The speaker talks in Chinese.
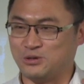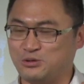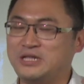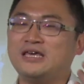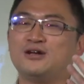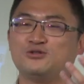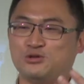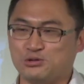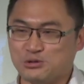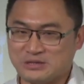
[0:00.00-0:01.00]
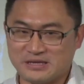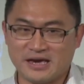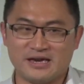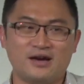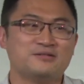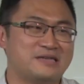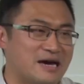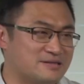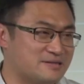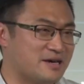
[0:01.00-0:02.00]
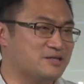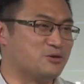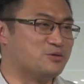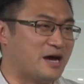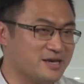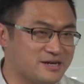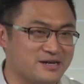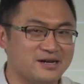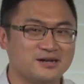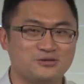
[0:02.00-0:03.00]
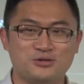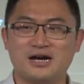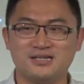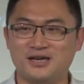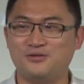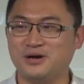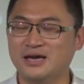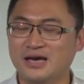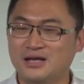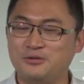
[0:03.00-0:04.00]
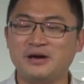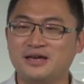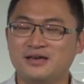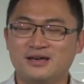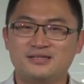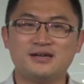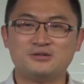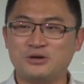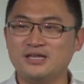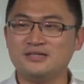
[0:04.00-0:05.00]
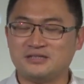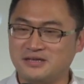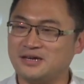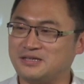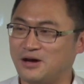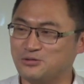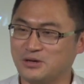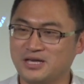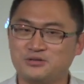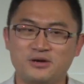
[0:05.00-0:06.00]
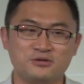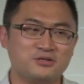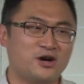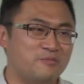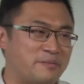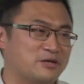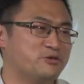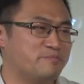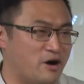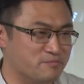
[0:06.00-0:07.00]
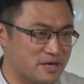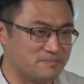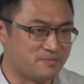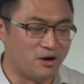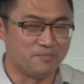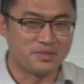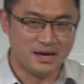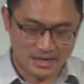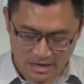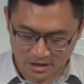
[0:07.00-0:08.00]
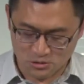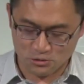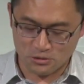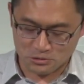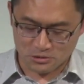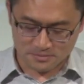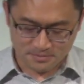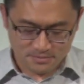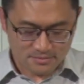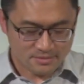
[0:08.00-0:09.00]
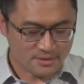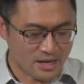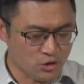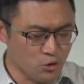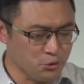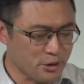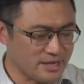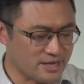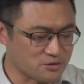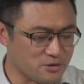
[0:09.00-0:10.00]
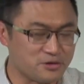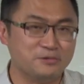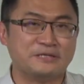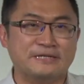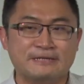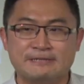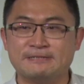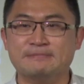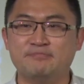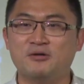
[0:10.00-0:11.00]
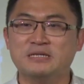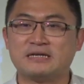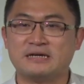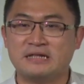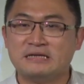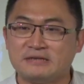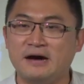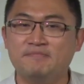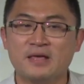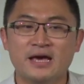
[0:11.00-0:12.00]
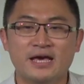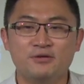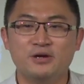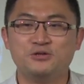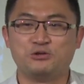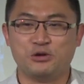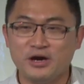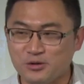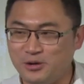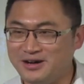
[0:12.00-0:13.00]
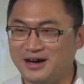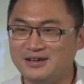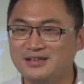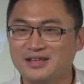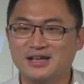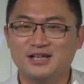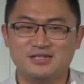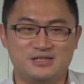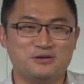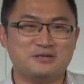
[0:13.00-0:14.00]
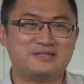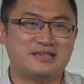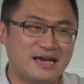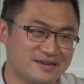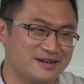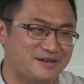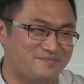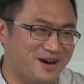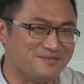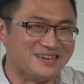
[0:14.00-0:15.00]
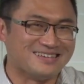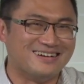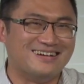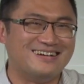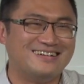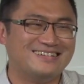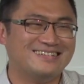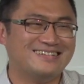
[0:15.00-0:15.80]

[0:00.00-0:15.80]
决定要娶谁、要嫁谁、走哪一科、去哪个教会，对不对？这个决定只是一个小决定，所以我就叫我爸爸去报名。好，他到区公所，公务员跟他讲说：恭喜你儿子报名，这个一定上，因为全国呢只有三个人报名。哈。